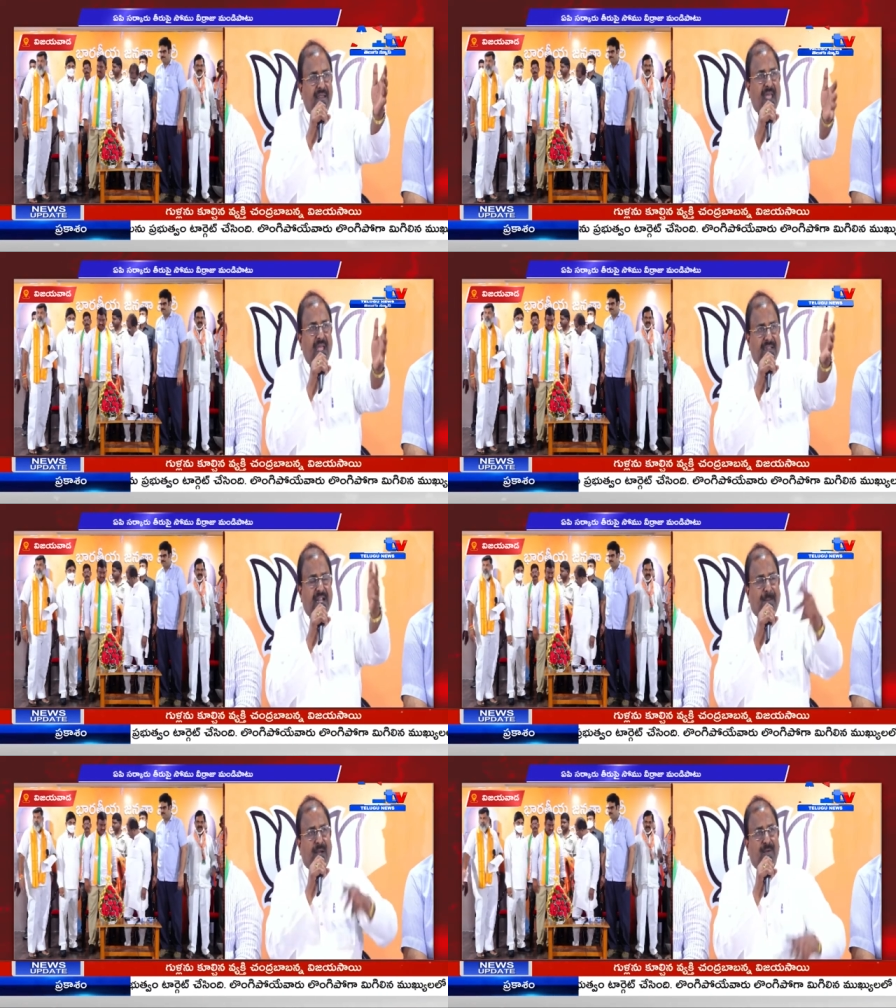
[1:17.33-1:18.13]

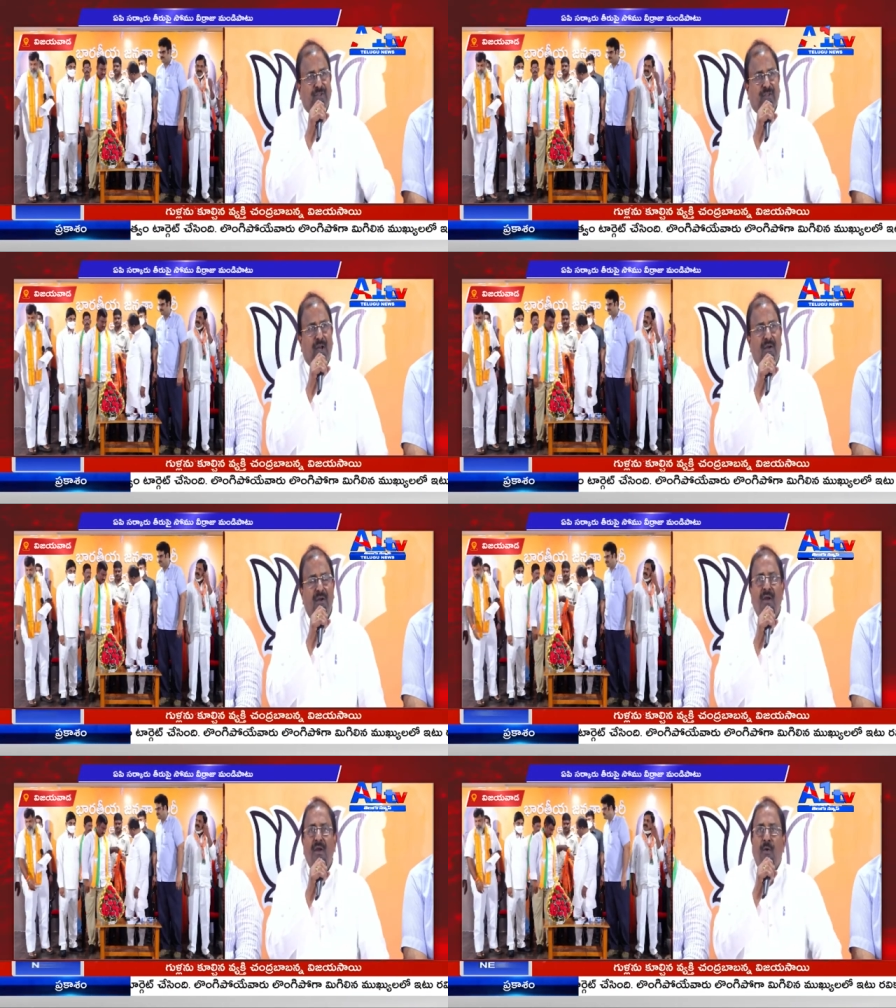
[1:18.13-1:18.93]
కేంద్ర ప్రభుత్వం
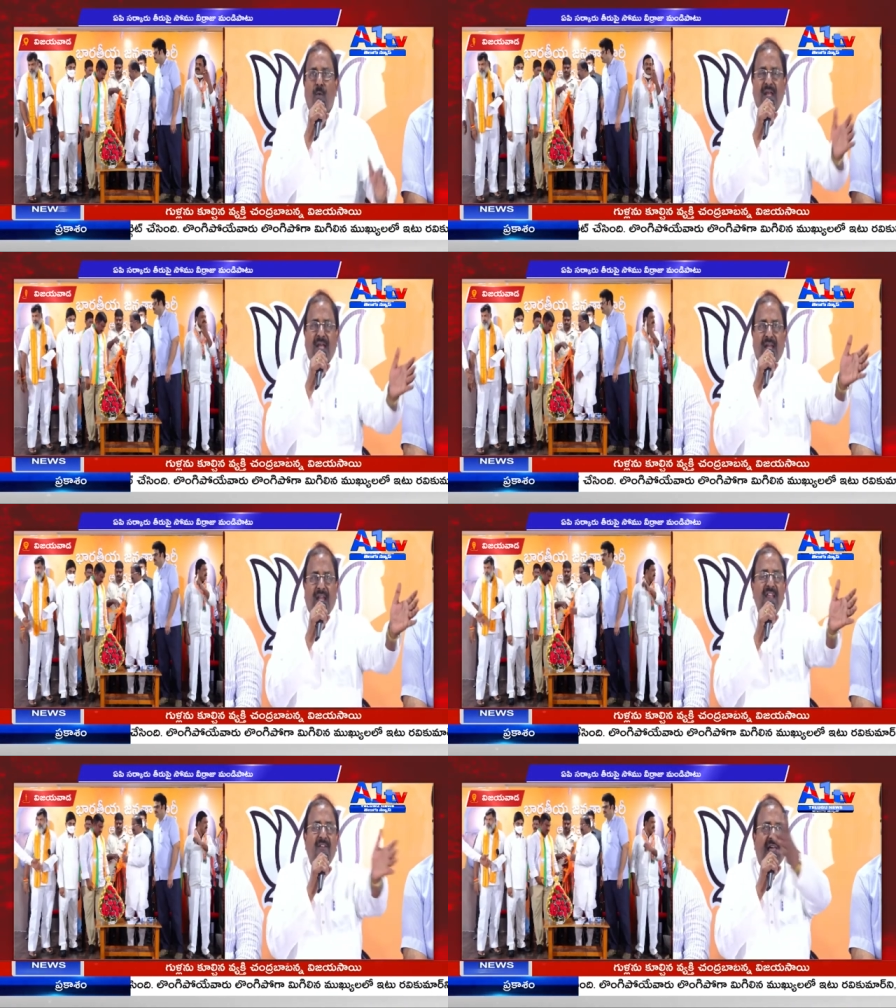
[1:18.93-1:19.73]
ఒక
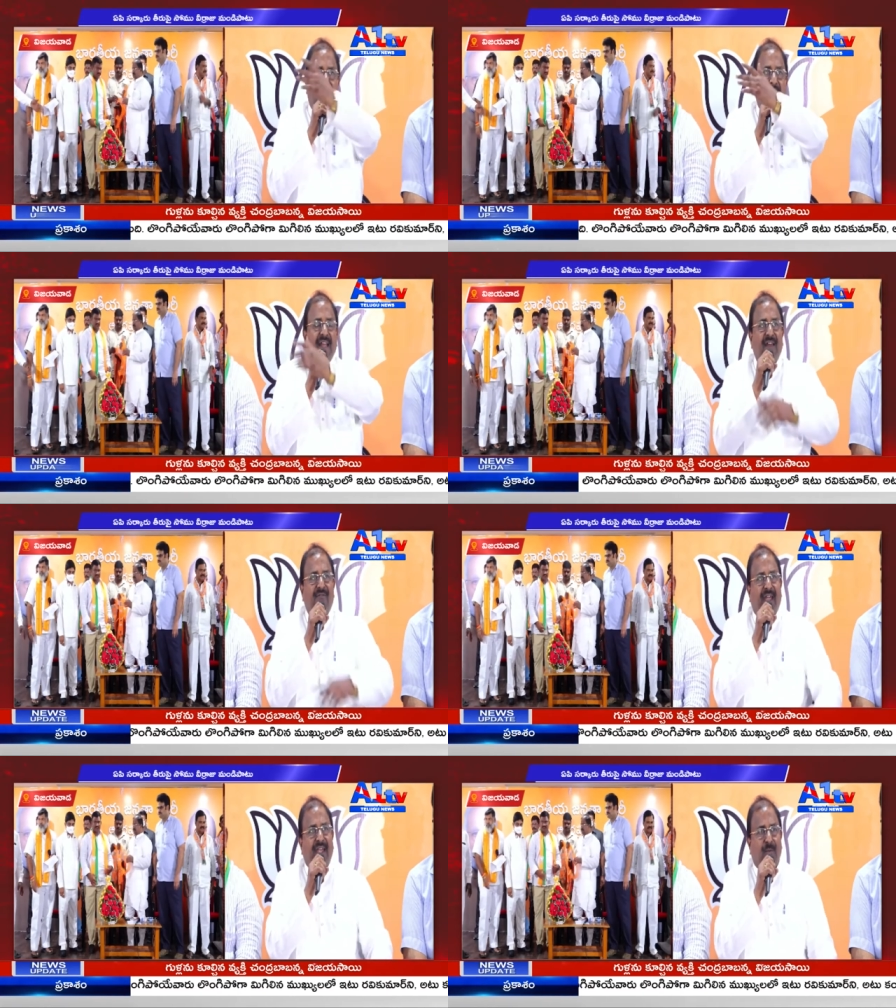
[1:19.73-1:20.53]
రైల్వే లైన్
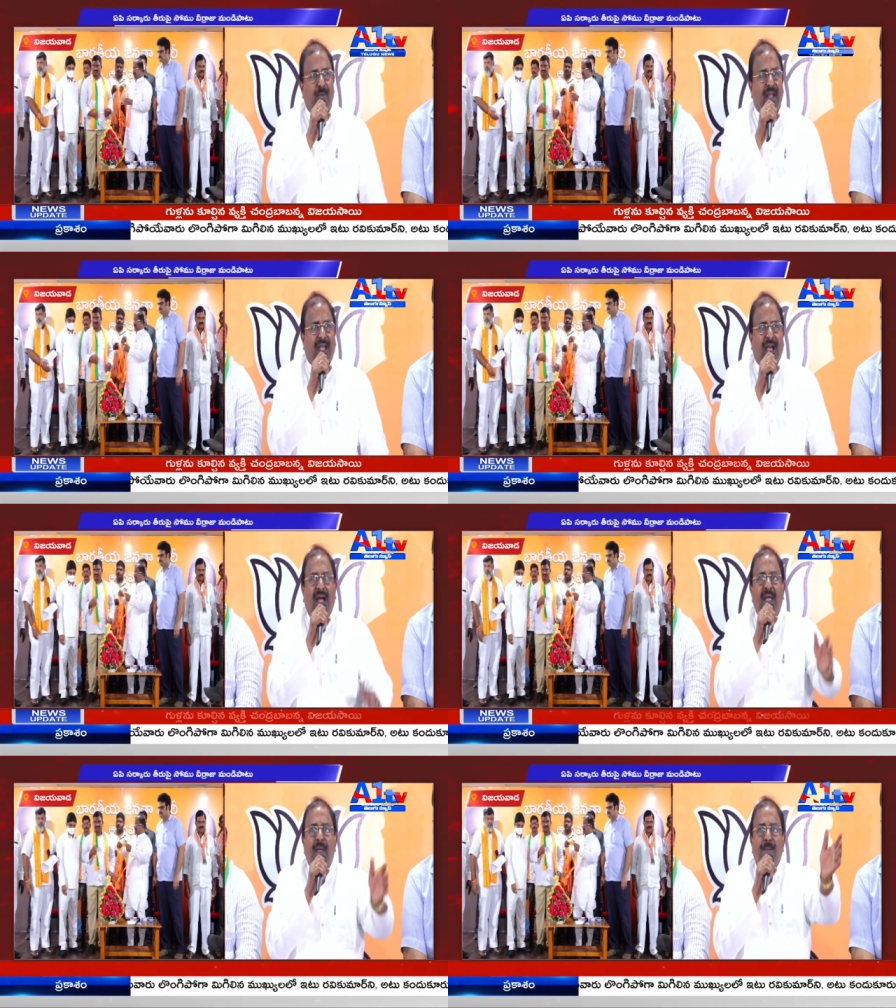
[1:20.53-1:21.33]
వేయడం మూలంగా
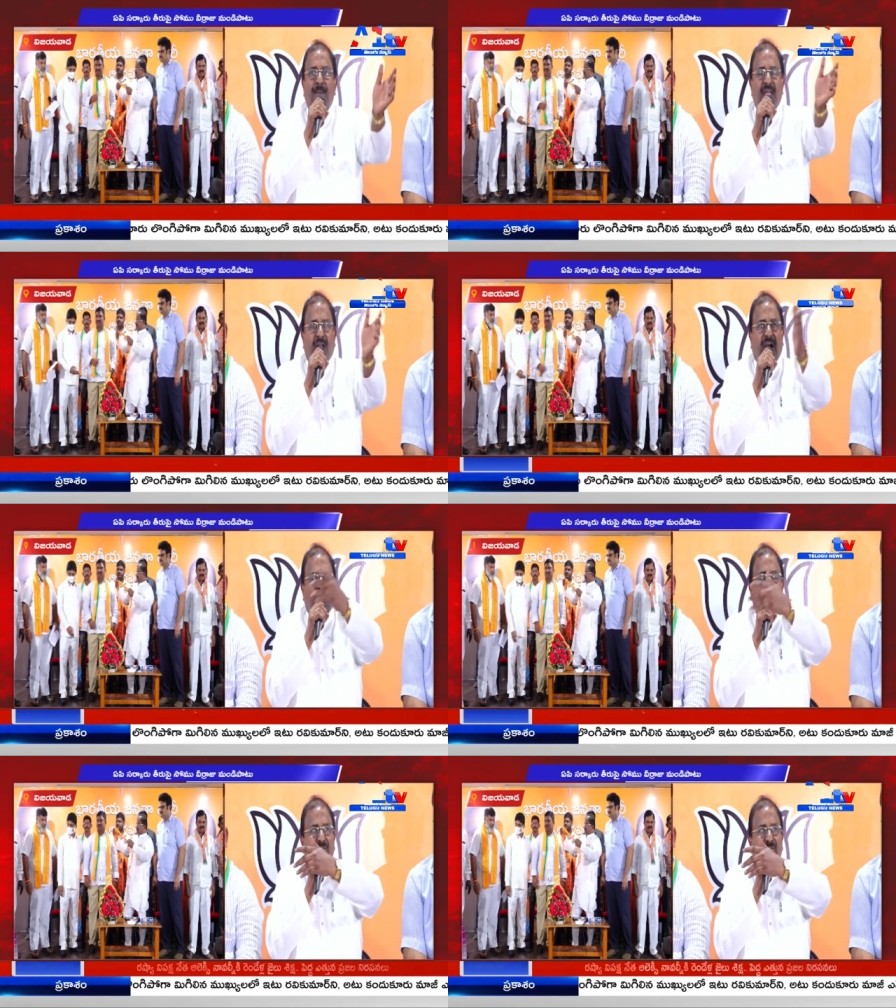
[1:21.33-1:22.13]
మీ యొక్క
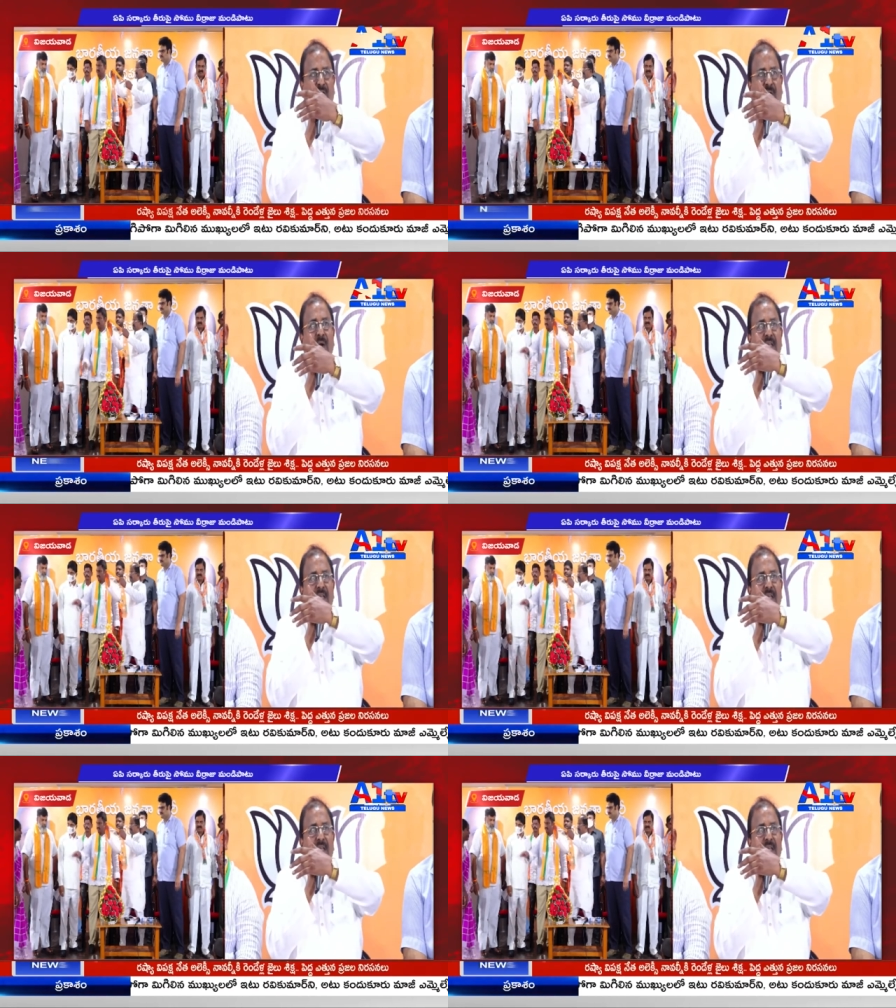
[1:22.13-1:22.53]
అభివృద్ధిలో